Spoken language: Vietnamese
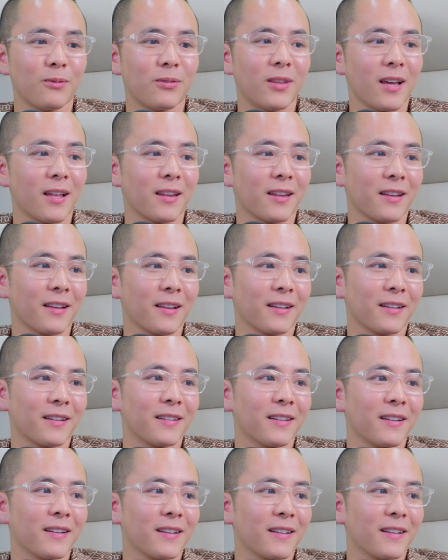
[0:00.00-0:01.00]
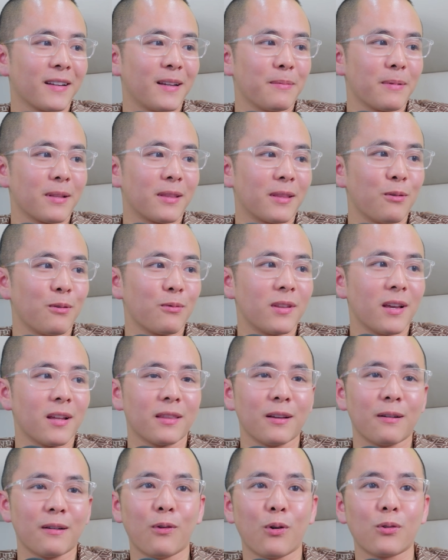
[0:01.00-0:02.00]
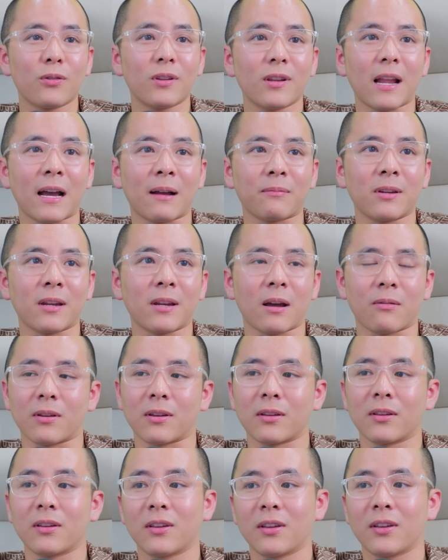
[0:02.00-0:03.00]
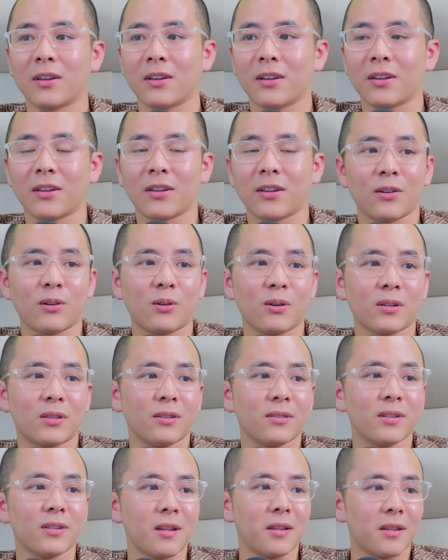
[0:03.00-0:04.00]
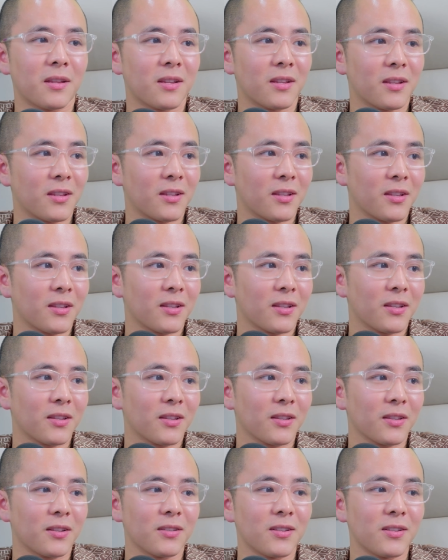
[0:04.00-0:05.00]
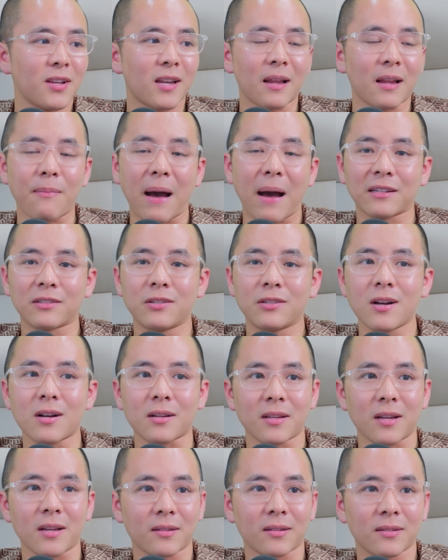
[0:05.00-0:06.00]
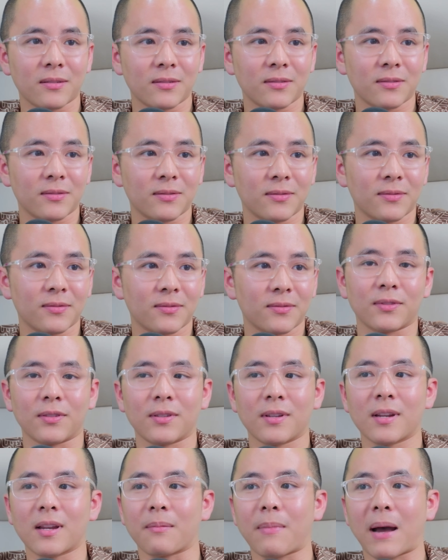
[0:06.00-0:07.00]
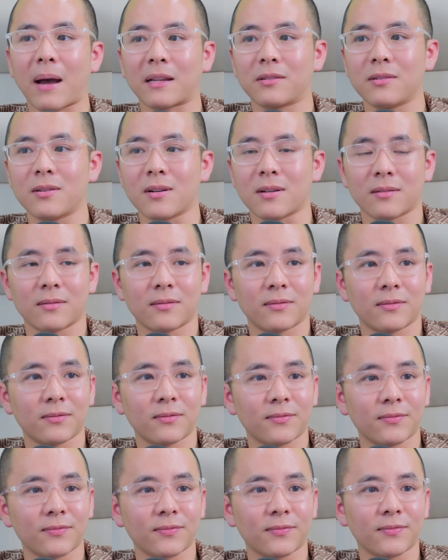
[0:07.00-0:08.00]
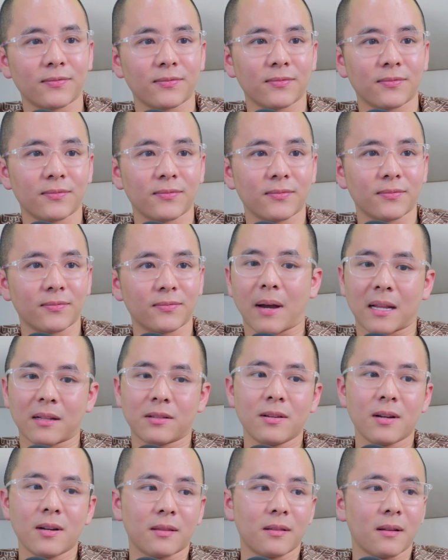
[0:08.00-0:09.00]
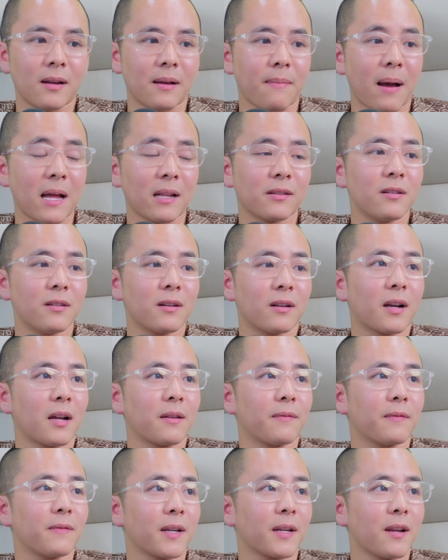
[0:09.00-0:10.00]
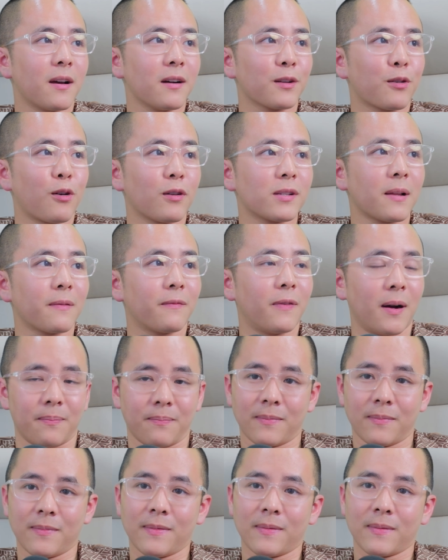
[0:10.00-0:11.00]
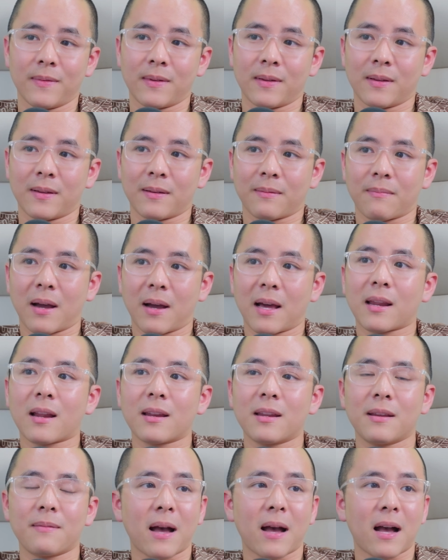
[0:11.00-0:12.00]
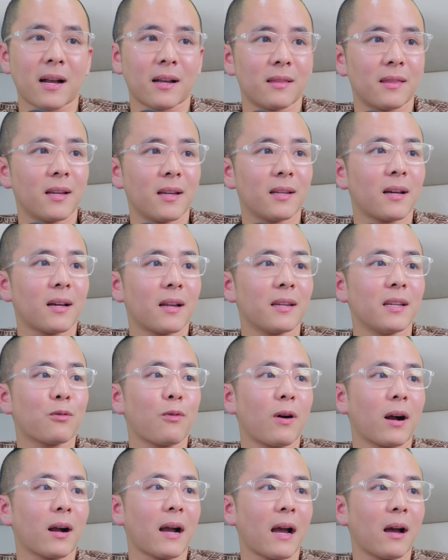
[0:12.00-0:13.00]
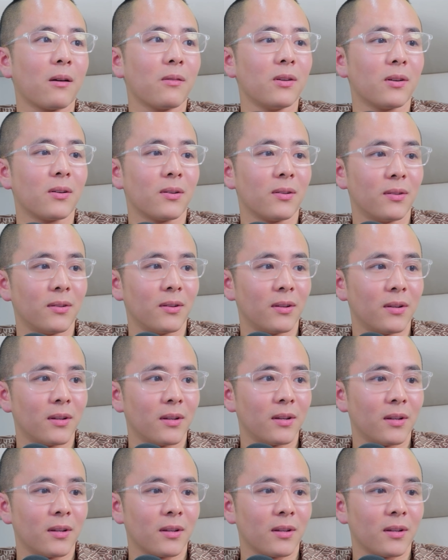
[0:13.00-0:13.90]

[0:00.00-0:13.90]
Cách thiếu tiền này. Khi mà thiếu tiền, thiếu vốn thì làm như nào này. Rồi thứ nhất là bán trước nha. Thứ nhất là bán trước. Bán trước tức là bạn chưa cần phải đợi có sản phẩm. Bạn đã đi marketing, đã đi quảng cáo rồi.